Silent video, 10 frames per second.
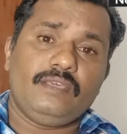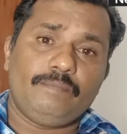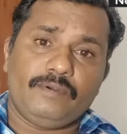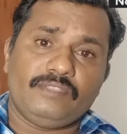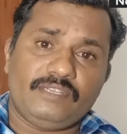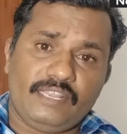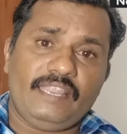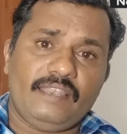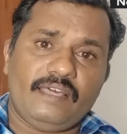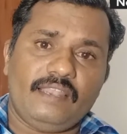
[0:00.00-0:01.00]
இப்போ வந்து
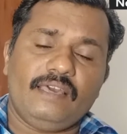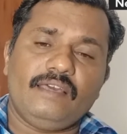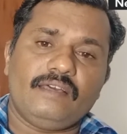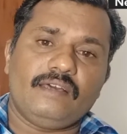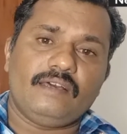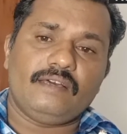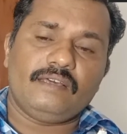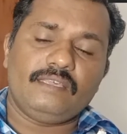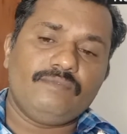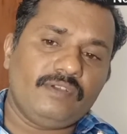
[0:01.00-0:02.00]
ட்ரெயினால்
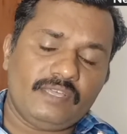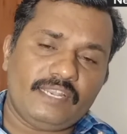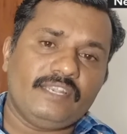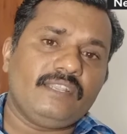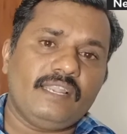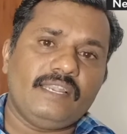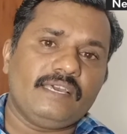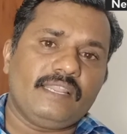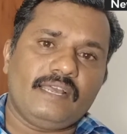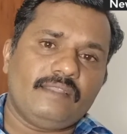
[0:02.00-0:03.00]
இவங்க ரெண்டு நாள்
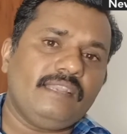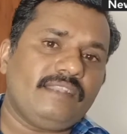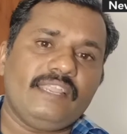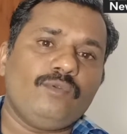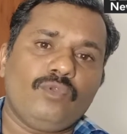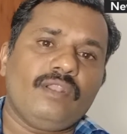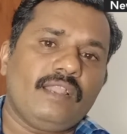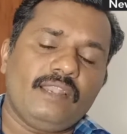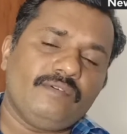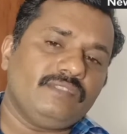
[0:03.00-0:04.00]
எடுக்கிறாங்கன்னா ட்ரெயின் ஒரு
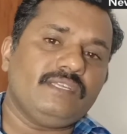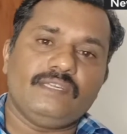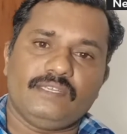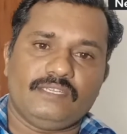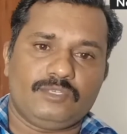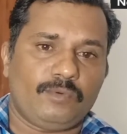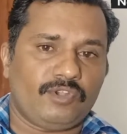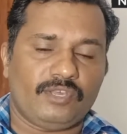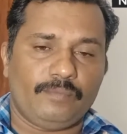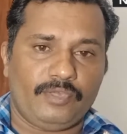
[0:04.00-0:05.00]
நாளில் வந்து
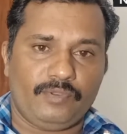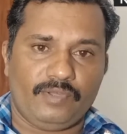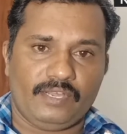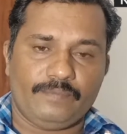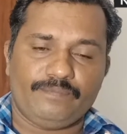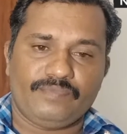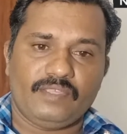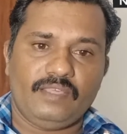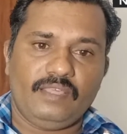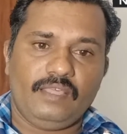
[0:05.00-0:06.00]
ஸ்பாட்டுக்கு போயிடுவாங்க
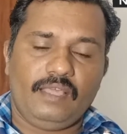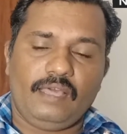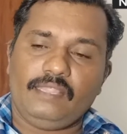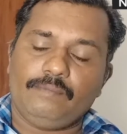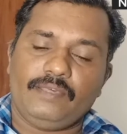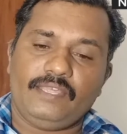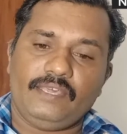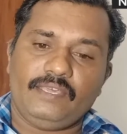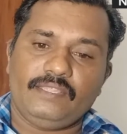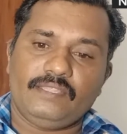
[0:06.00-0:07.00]
அதே மாதிரி
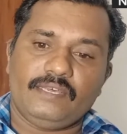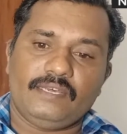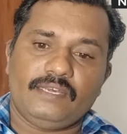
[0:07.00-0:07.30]
இந்த